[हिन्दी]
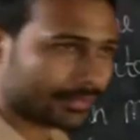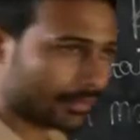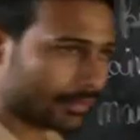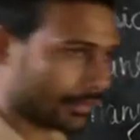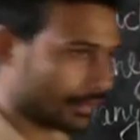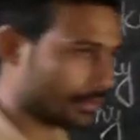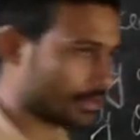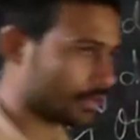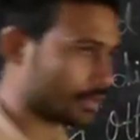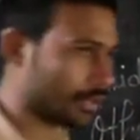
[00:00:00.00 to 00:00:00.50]

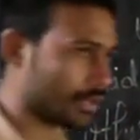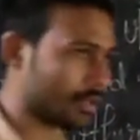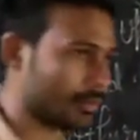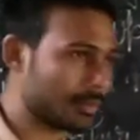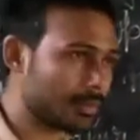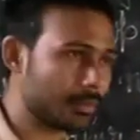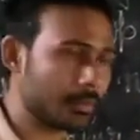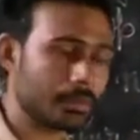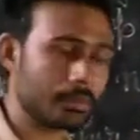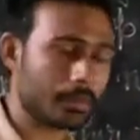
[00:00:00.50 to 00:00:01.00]
थे जितने
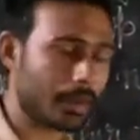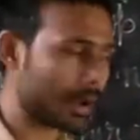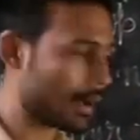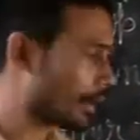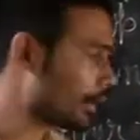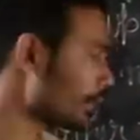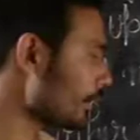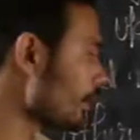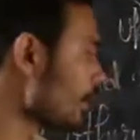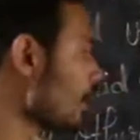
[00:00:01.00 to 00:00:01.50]
भी
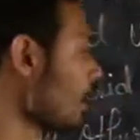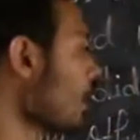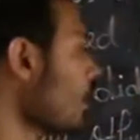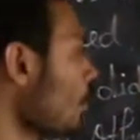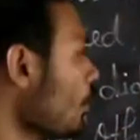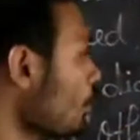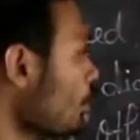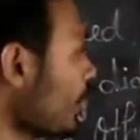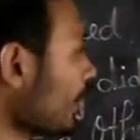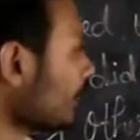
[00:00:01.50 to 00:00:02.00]
बीमार
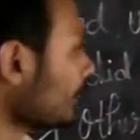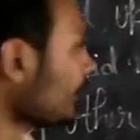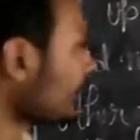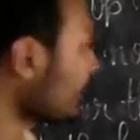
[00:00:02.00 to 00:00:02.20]
व्यक्ति